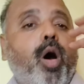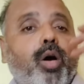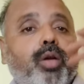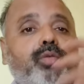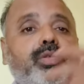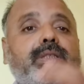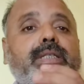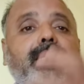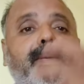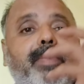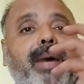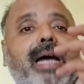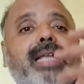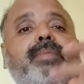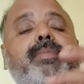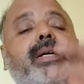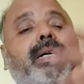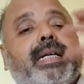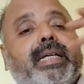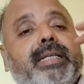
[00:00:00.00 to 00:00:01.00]
और उसके
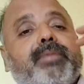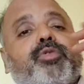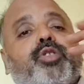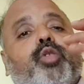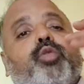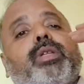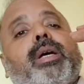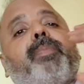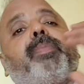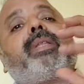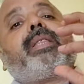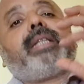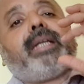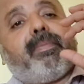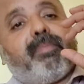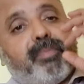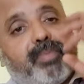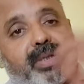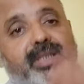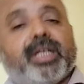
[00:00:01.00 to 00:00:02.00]
बाद में करीब चौदह
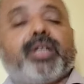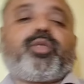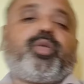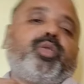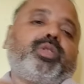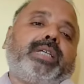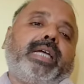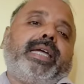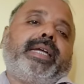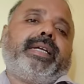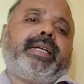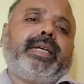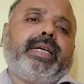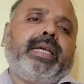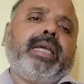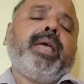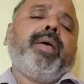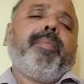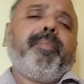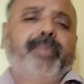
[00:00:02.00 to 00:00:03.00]
पंद्रह बजट हो जाएंगे